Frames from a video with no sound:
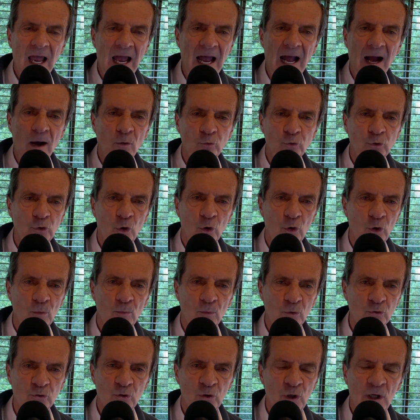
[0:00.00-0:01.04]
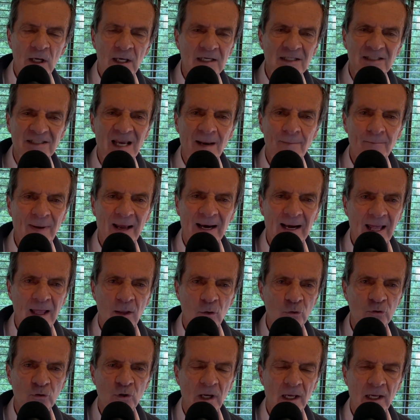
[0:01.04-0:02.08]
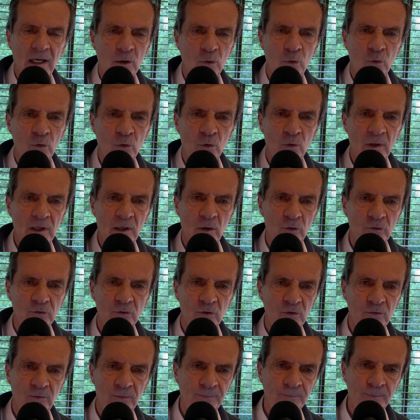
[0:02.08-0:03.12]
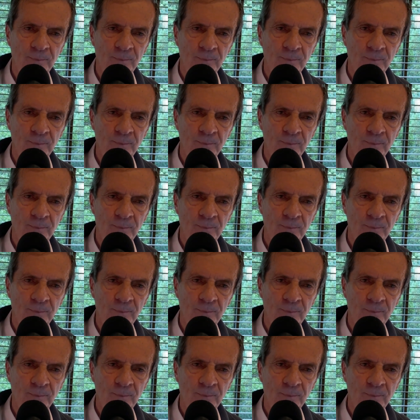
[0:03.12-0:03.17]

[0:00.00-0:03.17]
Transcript: autónomos, separados el uno del otro